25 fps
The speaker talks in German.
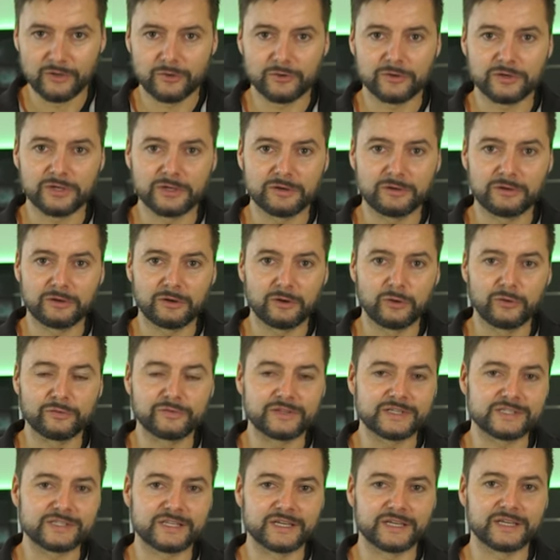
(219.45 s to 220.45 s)
und dann
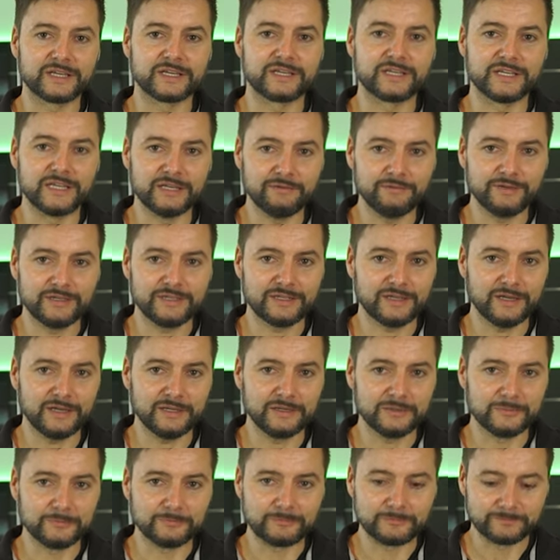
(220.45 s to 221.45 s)
läuft das Gerät
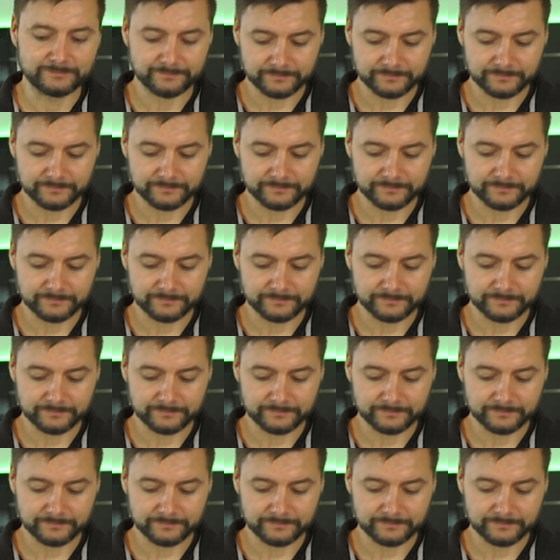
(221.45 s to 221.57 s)
Ewigkeiten.